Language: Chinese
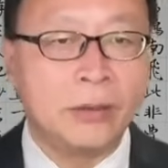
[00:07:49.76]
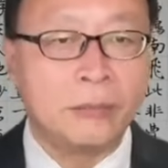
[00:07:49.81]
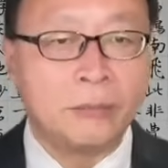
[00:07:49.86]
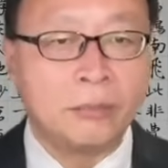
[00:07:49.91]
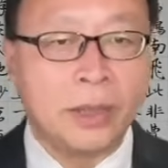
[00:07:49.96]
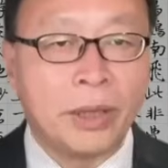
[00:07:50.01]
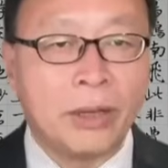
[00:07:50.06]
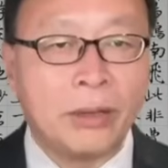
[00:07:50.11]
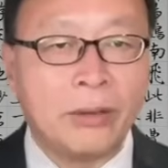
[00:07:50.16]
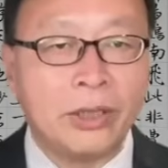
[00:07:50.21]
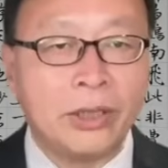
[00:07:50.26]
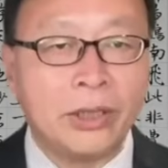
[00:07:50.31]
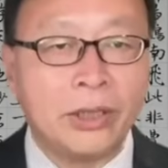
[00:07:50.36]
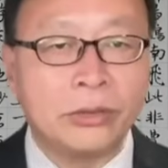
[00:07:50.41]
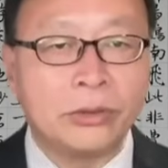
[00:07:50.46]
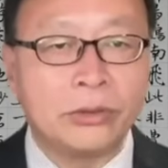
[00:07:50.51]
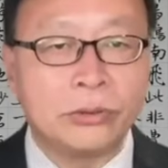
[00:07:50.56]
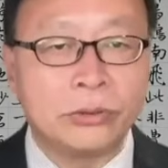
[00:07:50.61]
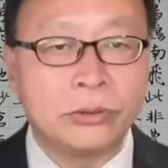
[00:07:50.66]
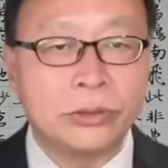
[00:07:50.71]
保
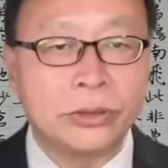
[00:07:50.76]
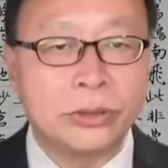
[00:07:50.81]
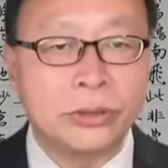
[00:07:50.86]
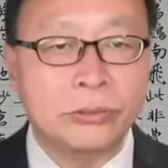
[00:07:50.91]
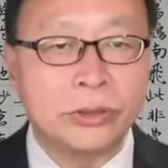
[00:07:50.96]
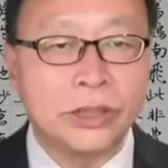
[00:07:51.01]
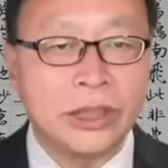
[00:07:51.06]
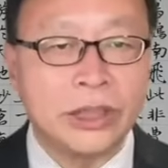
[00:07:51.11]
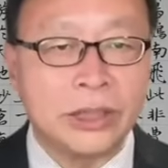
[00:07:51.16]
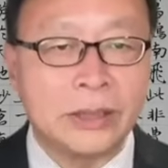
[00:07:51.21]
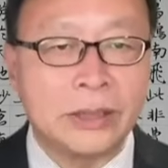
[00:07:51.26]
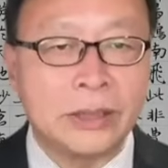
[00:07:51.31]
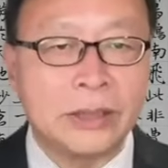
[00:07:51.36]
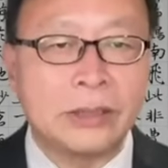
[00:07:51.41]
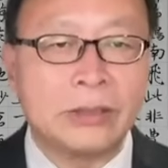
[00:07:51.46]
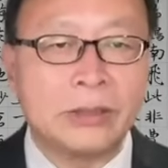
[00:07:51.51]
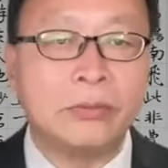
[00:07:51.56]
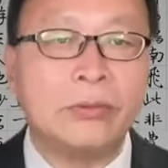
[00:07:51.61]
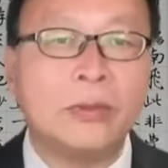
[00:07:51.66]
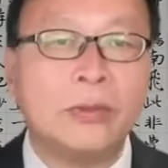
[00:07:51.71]
留总书记制
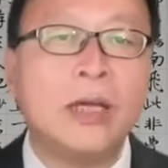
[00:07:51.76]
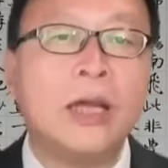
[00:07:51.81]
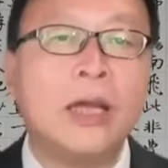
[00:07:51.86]
度。